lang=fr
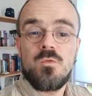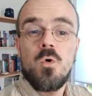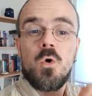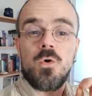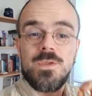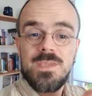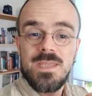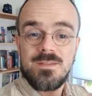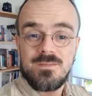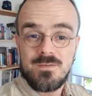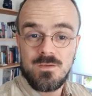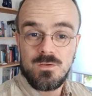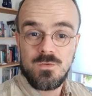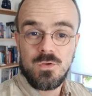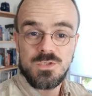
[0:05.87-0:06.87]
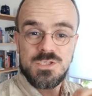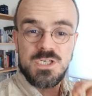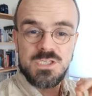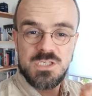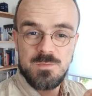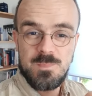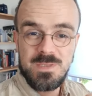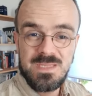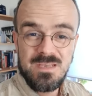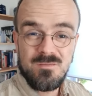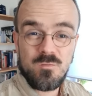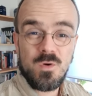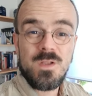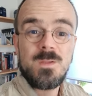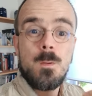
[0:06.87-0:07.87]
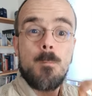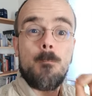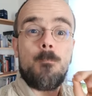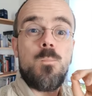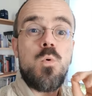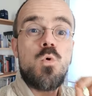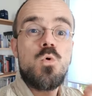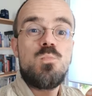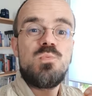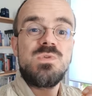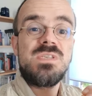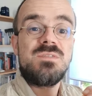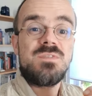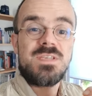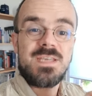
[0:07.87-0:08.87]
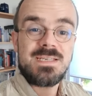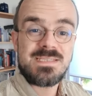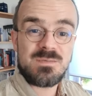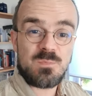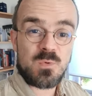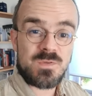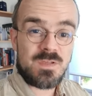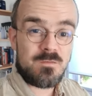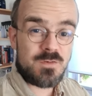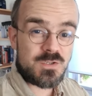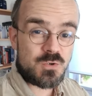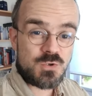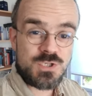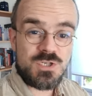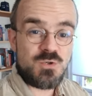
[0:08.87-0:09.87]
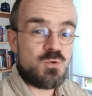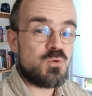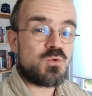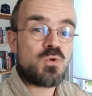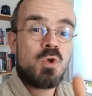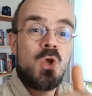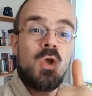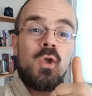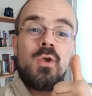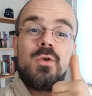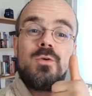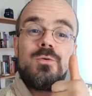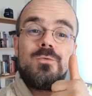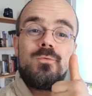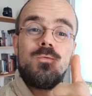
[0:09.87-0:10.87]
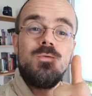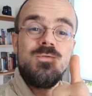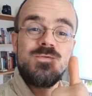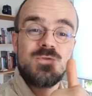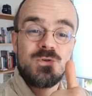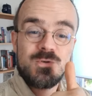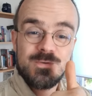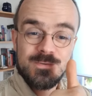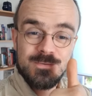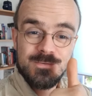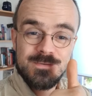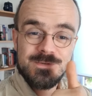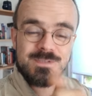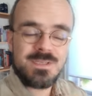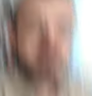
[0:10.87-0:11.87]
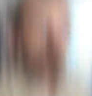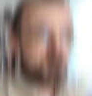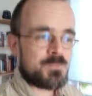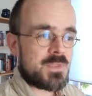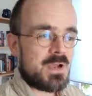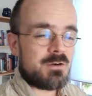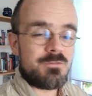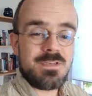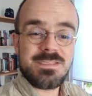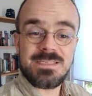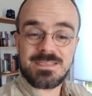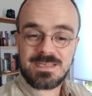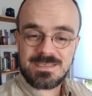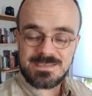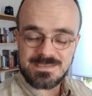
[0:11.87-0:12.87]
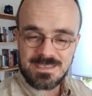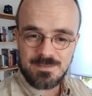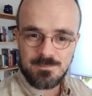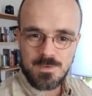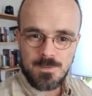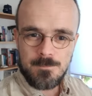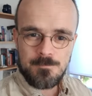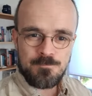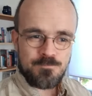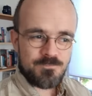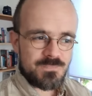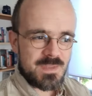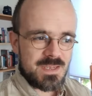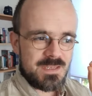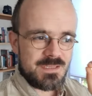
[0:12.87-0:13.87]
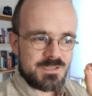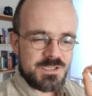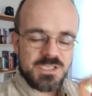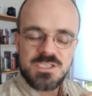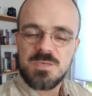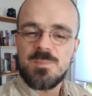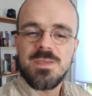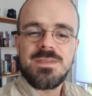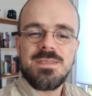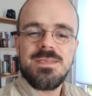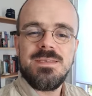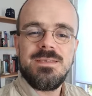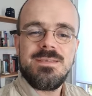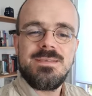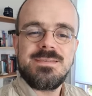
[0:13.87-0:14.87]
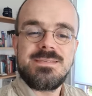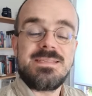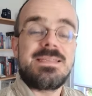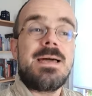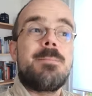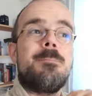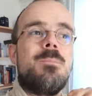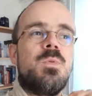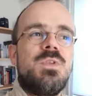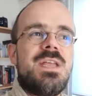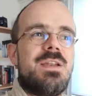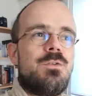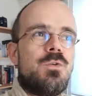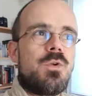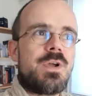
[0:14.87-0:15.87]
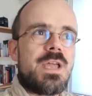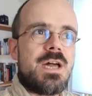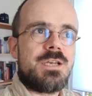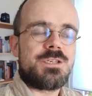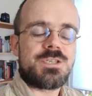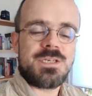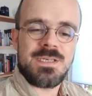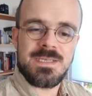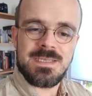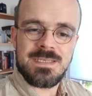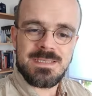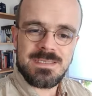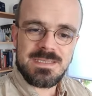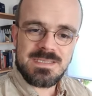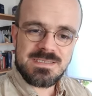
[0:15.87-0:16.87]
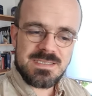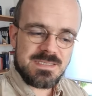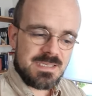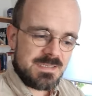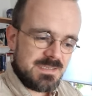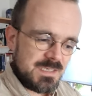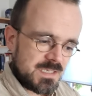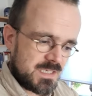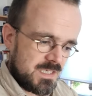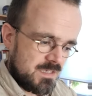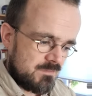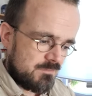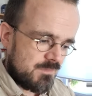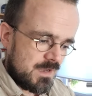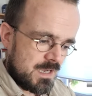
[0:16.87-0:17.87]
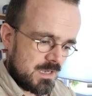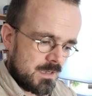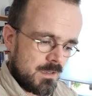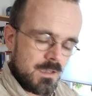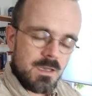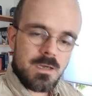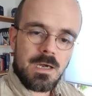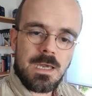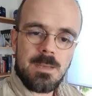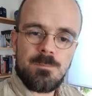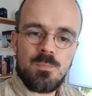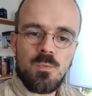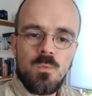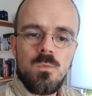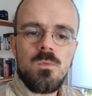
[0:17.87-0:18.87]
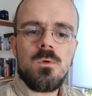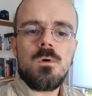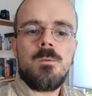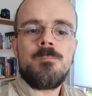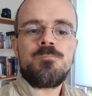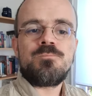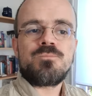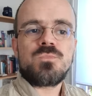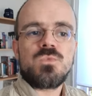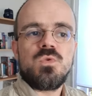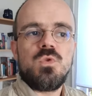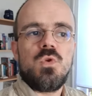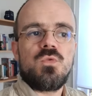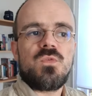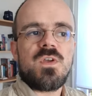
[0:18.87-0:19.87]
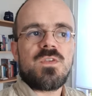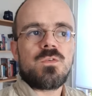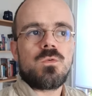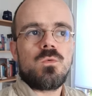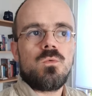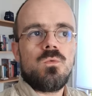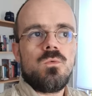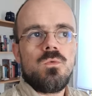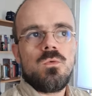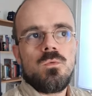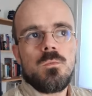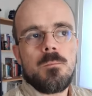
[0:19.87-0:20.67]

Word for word: vos requêtes dans ChatGPT vont être beaucoup plus efficaces et pour ça on va changer juste une seule chose. En fait c'est très simple. ChatGPT c'est un modèle de langage. C'est-à-dire qu'il va répondre de façon